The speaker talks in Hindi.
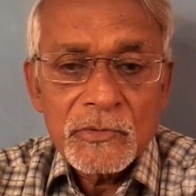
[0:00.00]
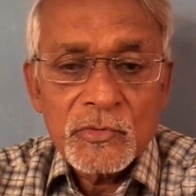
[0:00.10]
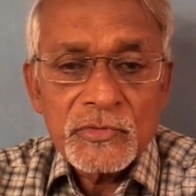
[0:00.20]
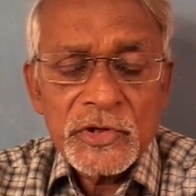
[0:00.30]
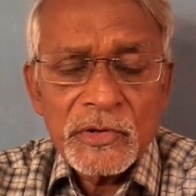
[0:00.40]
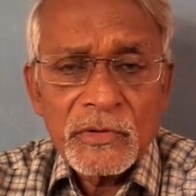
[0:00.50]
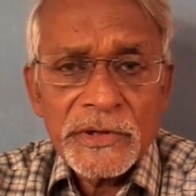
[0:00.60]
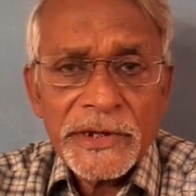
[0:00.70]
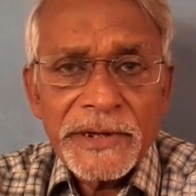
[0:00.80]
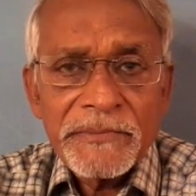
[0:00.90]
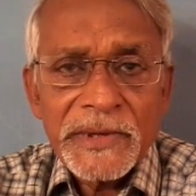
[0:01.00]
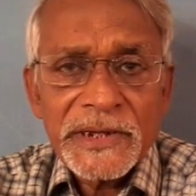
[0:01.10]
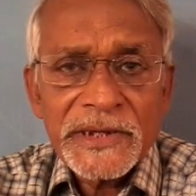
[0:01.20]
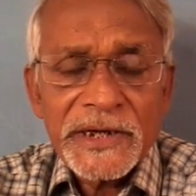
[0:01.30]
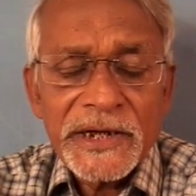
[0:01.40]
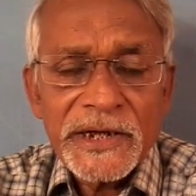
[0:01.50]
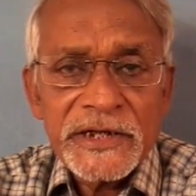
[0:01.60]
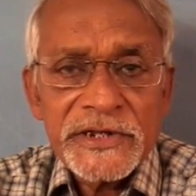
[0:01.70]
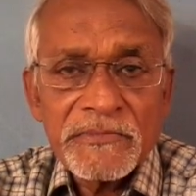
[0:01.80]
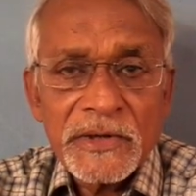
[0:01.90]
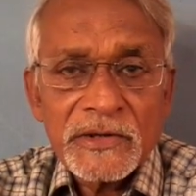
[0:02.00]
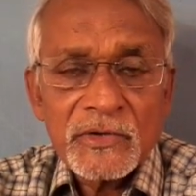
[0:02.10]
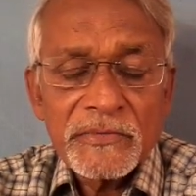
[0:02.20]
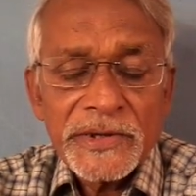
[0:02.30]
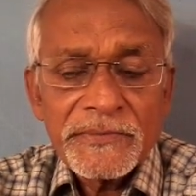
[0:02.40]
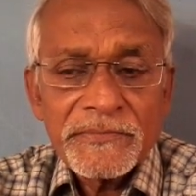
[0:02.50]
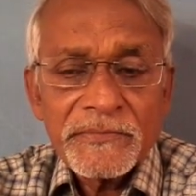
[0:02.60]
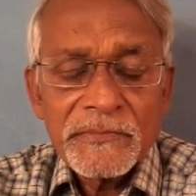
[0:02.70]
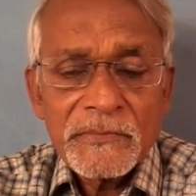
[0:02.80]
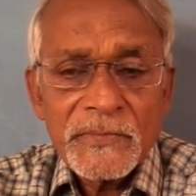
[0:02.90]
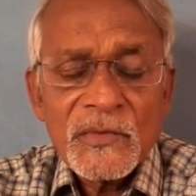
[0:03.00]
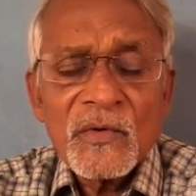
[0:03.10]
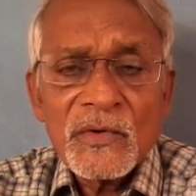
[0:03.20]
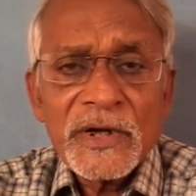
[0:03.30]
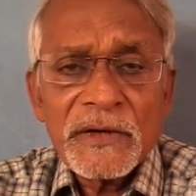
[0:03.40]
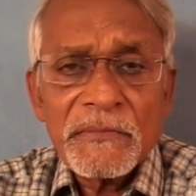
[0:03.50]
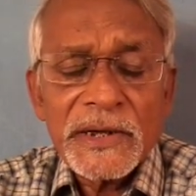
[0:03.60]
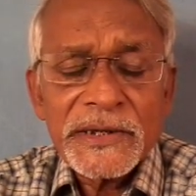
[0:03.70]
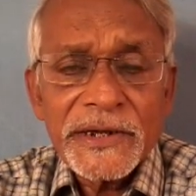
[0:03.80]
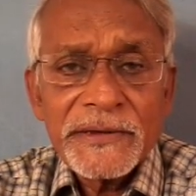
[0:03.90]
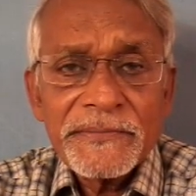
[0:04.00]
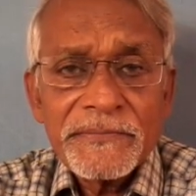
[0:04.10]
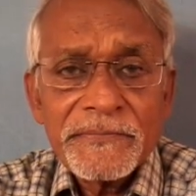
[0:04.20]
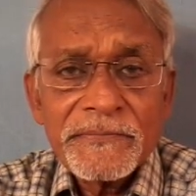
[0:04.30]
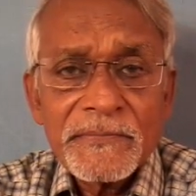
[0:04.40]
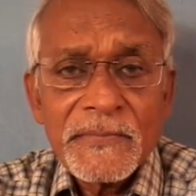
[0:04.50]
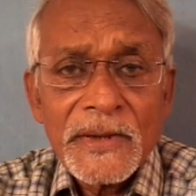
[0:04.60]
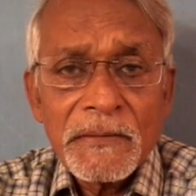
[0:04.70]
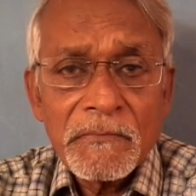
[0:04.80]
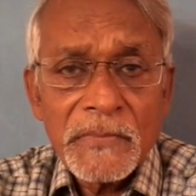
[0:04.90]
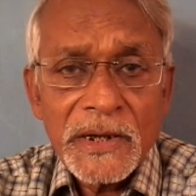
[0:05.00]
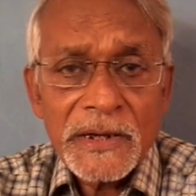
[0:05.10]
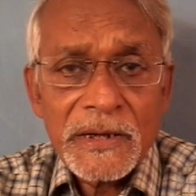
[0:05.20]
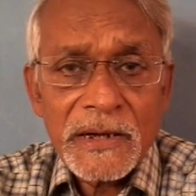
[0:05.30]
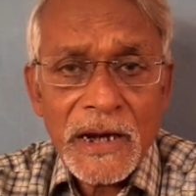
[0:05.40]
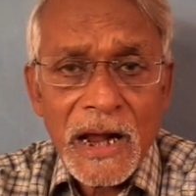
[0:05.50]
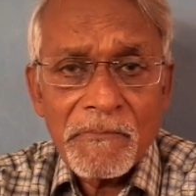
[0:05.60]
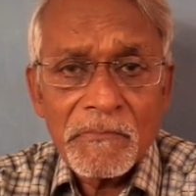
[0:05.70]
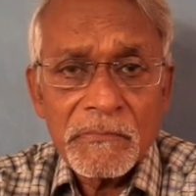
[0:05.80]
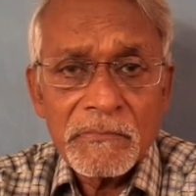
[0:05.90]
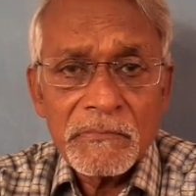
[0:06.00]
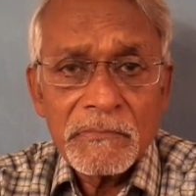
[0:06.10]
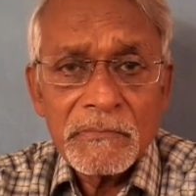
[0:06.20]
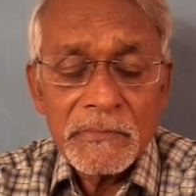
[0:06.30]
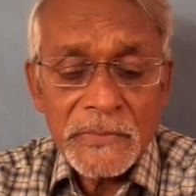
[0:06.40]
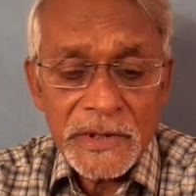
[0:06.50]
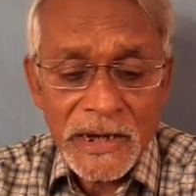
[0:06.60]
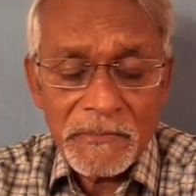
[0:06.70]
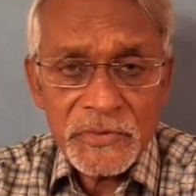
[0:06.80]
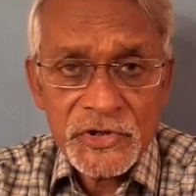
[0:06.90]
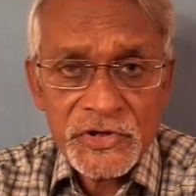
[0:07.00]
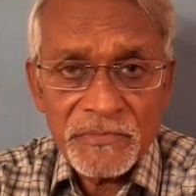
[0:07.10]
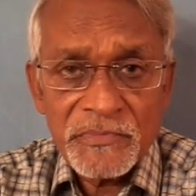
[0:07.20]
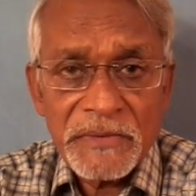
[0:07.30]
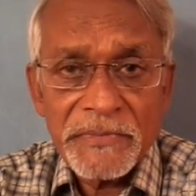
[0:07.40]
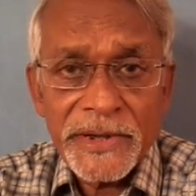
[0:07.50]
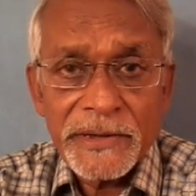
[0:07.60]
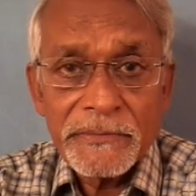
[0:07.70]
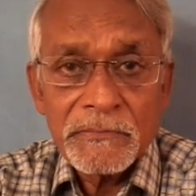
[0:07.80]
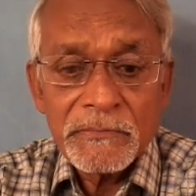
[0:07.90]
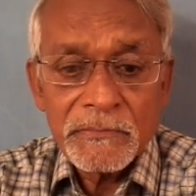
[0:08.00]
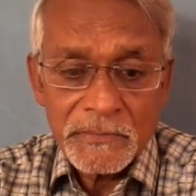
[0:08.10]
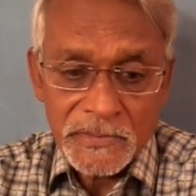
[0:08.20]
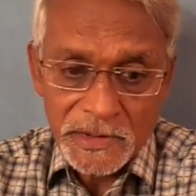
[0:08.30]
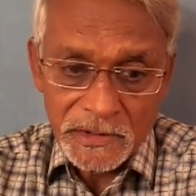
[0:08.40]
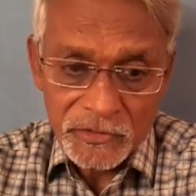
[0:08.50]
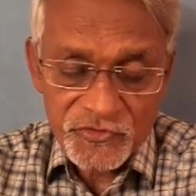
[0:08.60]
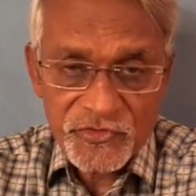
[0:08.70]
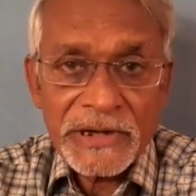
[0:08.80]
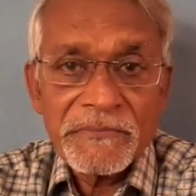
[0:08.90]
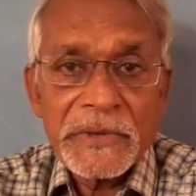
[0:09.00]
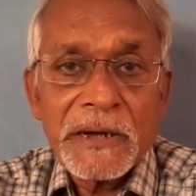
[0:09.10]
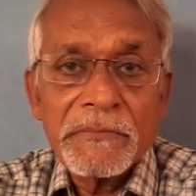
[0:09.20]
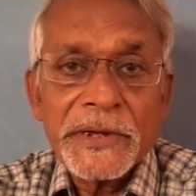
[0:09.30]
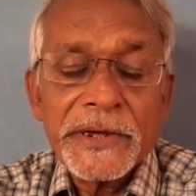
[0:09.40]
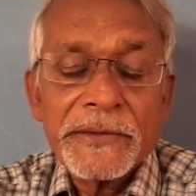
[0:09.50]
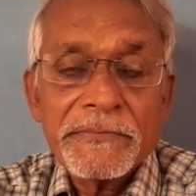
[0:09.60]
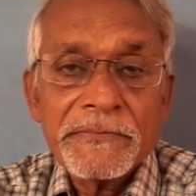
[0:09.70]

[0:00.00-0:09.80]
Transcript: कुछ लोग नहीं मानते हैं ऐसी बातों में वो अलग बात है मगर राम राम शब्द में स्वयं राम है